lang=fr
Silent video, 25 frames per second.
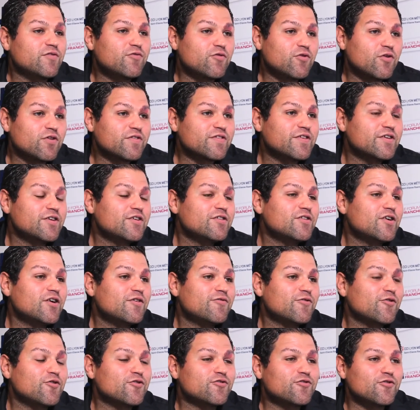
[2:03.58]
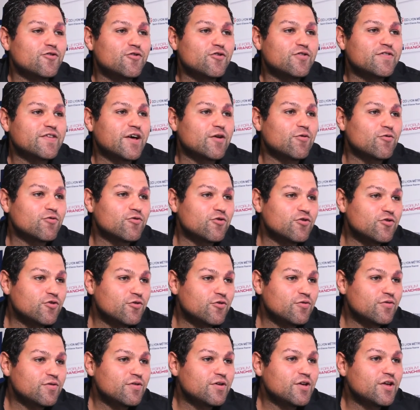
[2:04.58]
avons lancé une offre sur le Salon de Lyon
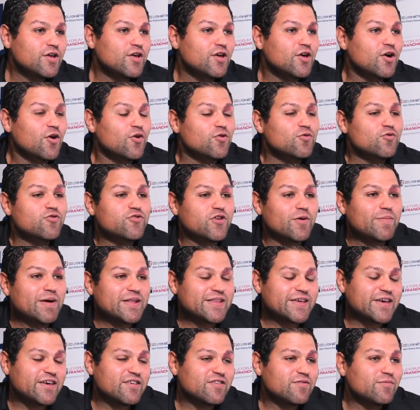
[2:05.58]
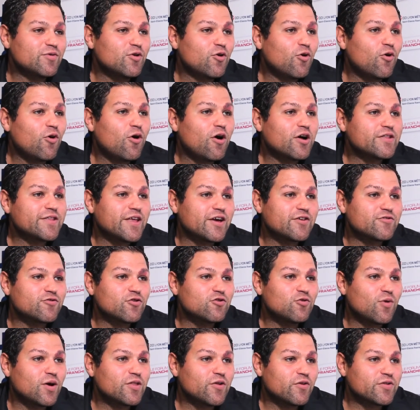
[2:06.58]
nous sommes à 13 000 euros hors taxe de
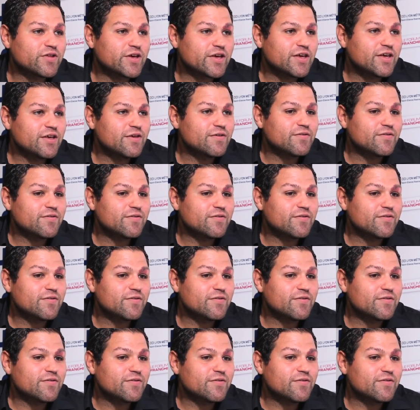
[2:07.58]
droit d'entrée,